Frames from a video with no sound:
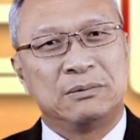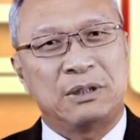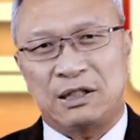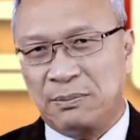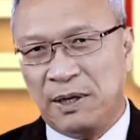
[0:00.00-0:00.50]

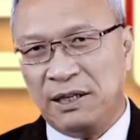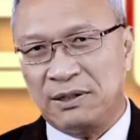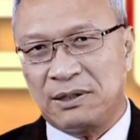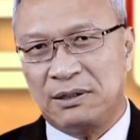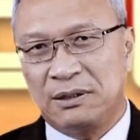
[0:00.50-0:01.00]
他是骗
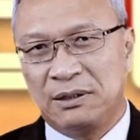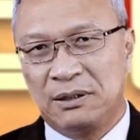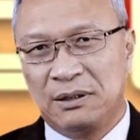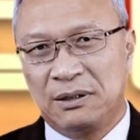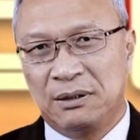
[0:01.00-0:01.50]
子，
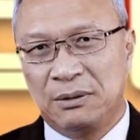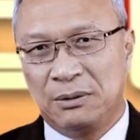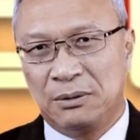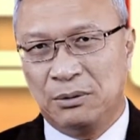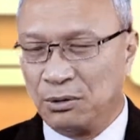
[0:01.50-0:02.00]

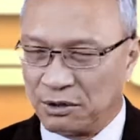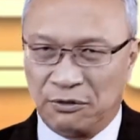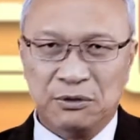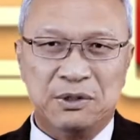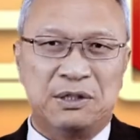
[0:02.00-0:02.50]
或是
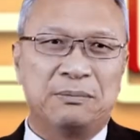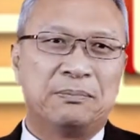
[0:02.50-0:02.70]
疯子。